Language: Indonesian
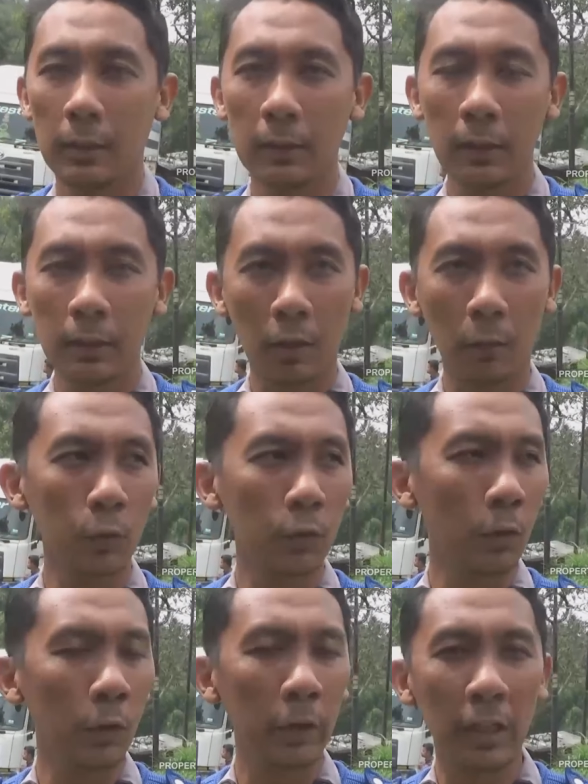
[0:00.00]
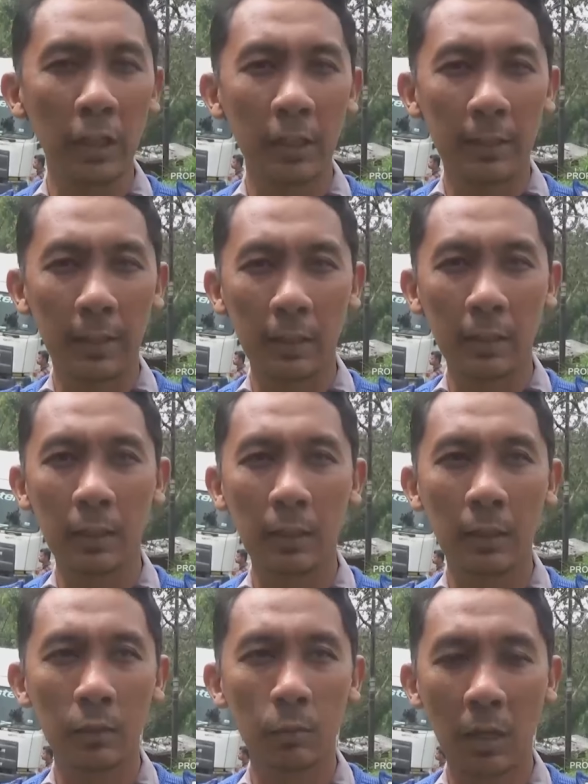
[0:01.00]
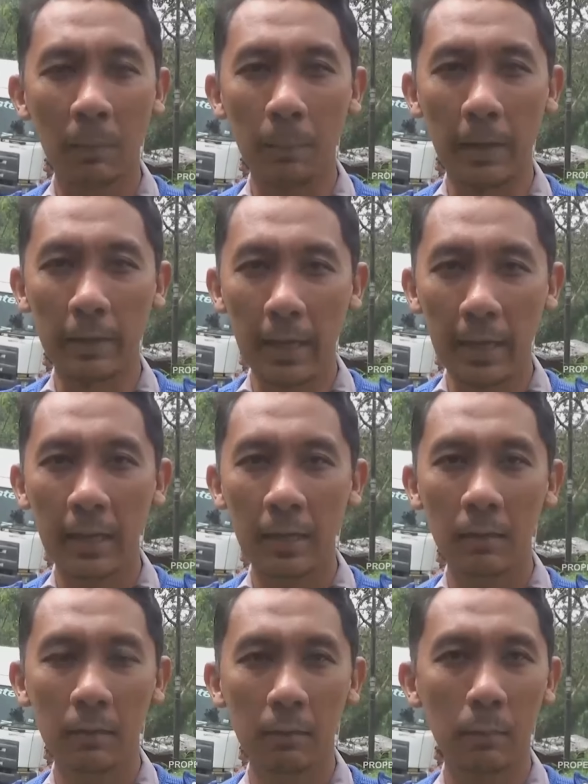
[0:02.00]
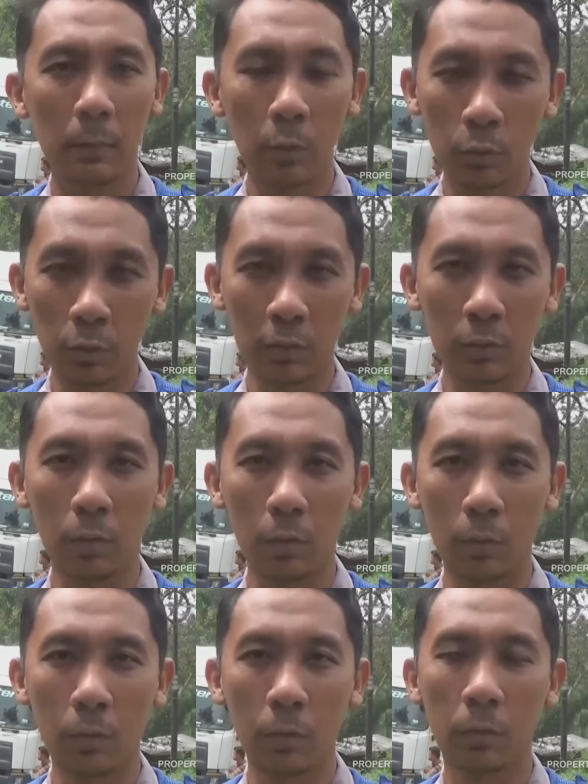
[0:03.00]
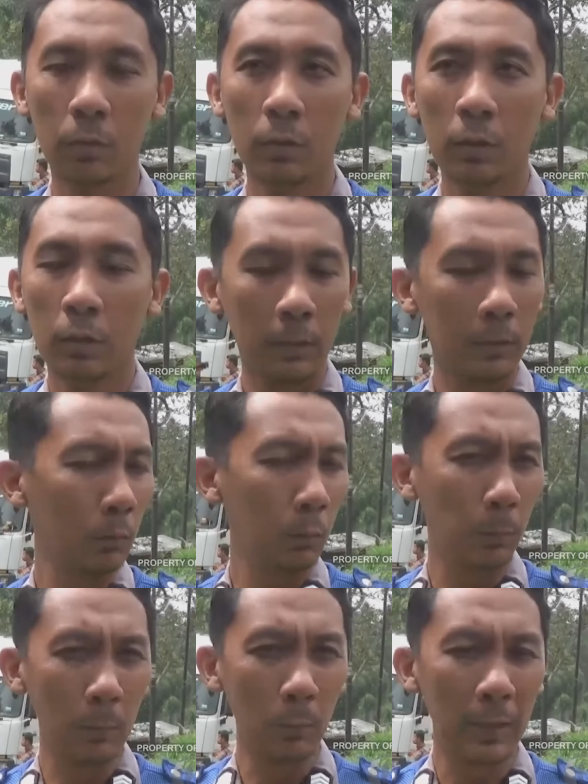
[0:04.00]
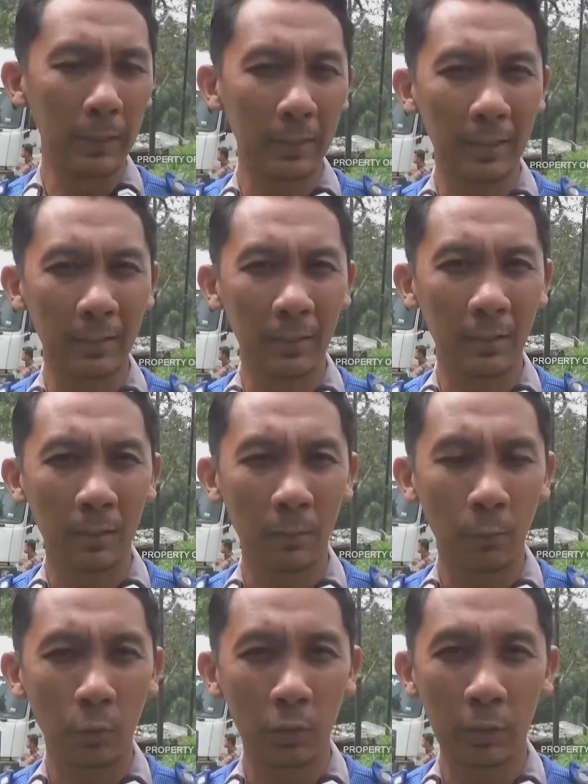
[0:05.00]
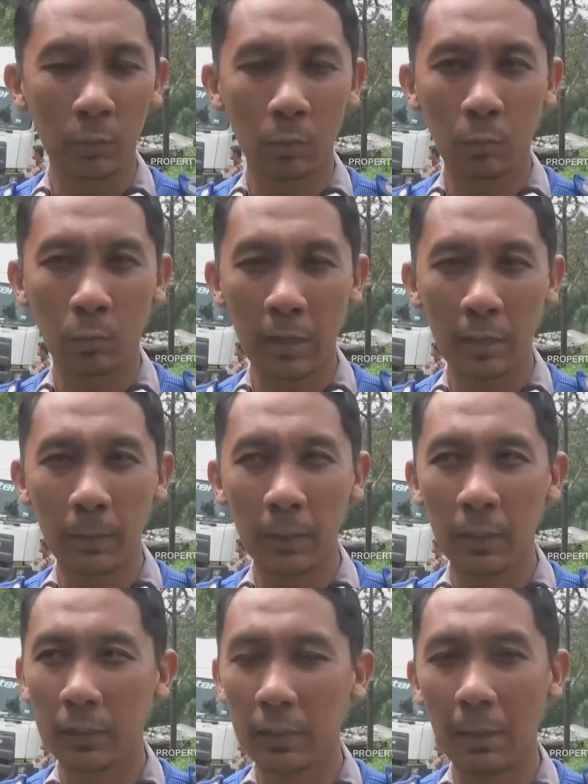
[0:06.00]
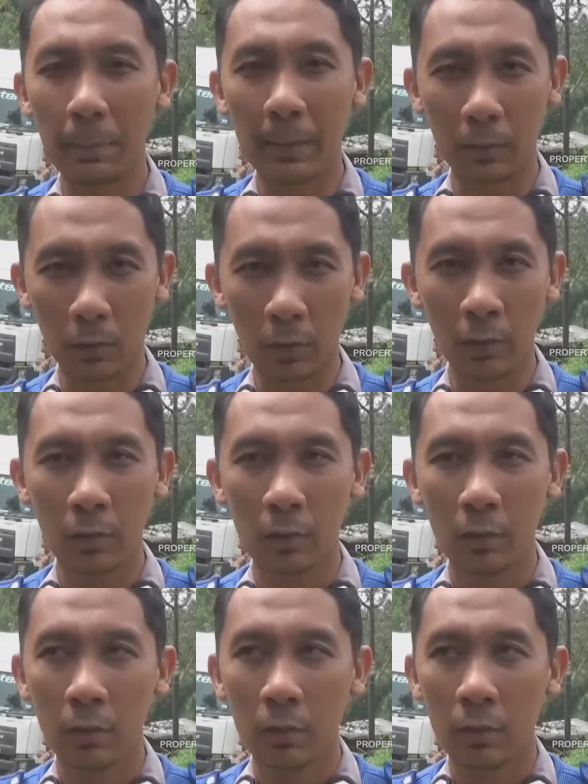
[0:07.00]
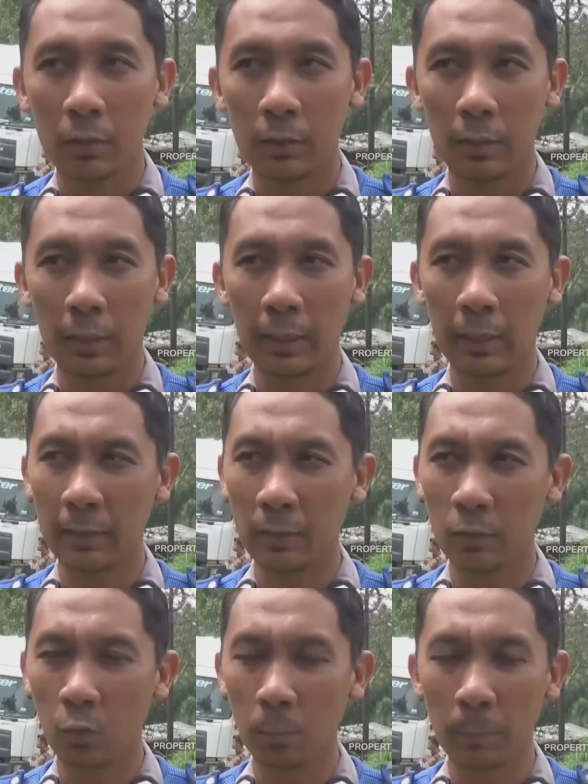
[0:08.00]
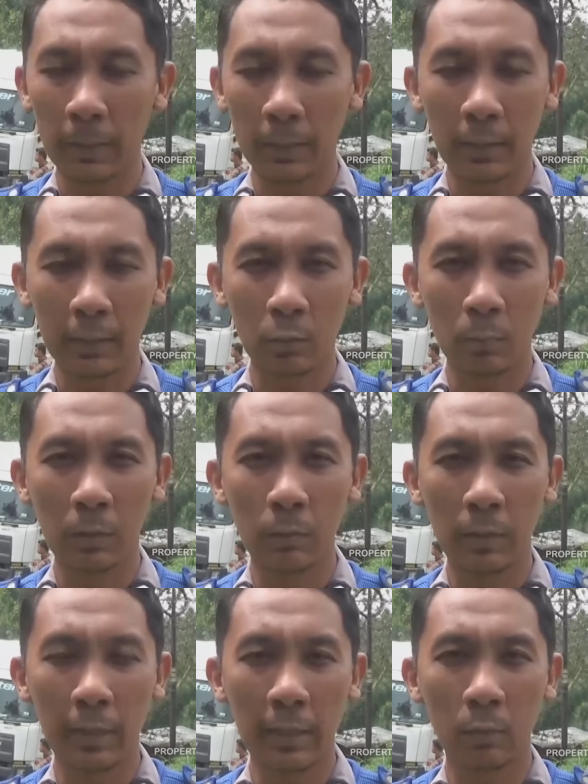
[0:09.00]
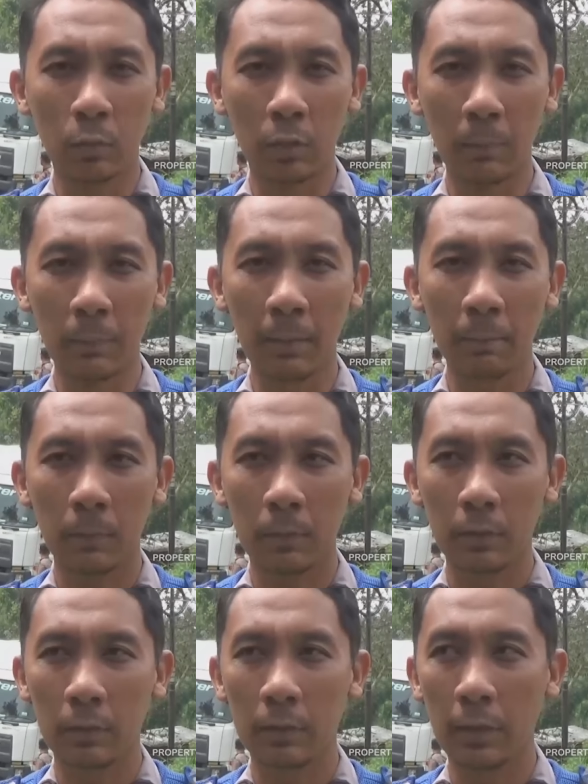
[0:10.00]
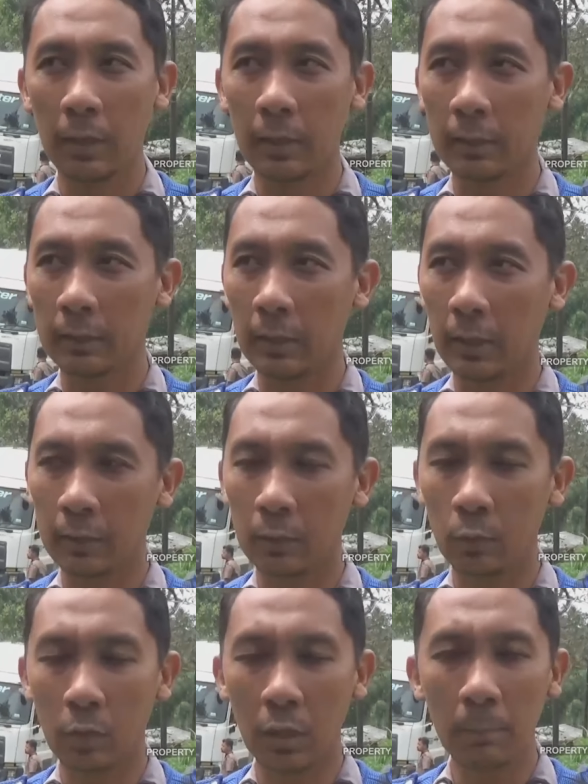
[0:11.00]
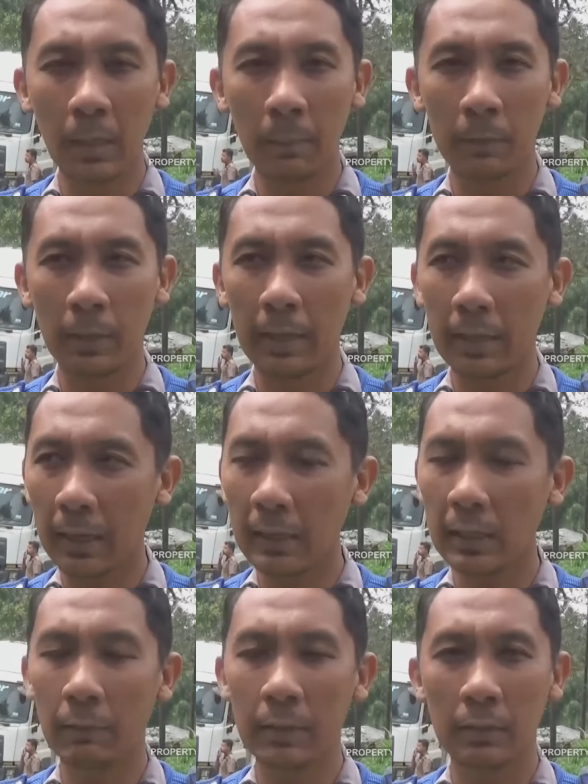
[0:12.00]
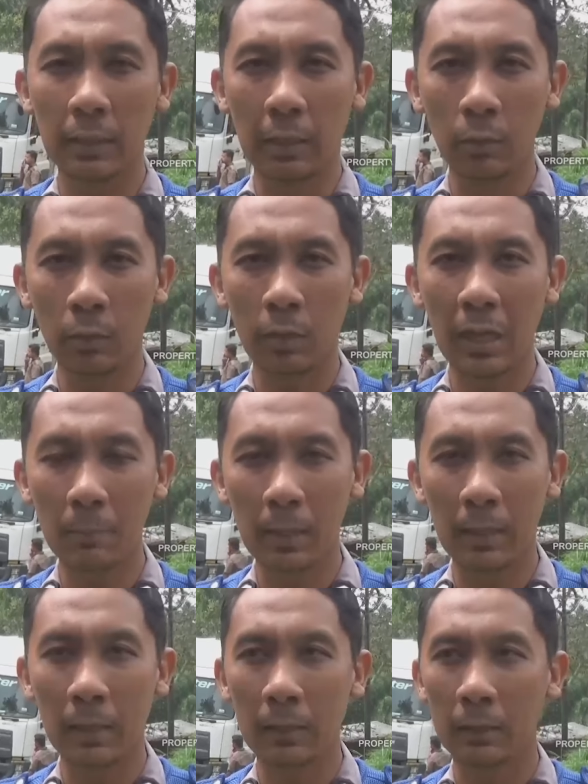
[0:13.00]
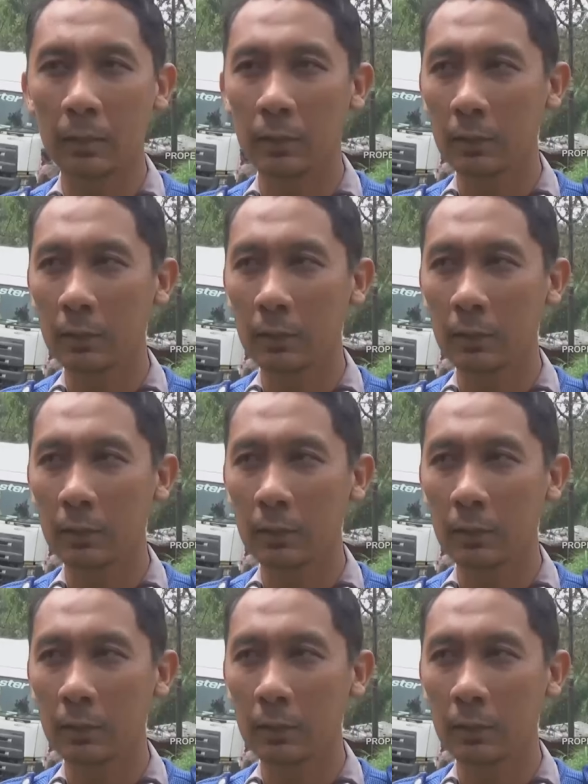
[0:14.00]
jadi truk Fuso ini dari Surabaya menuju ke Solo itu bermuatan furnitur kurang lebih 8 ton dan sopirnya itu menggunakan Google Map dan dari Google Map diarahkan lewat jalur lama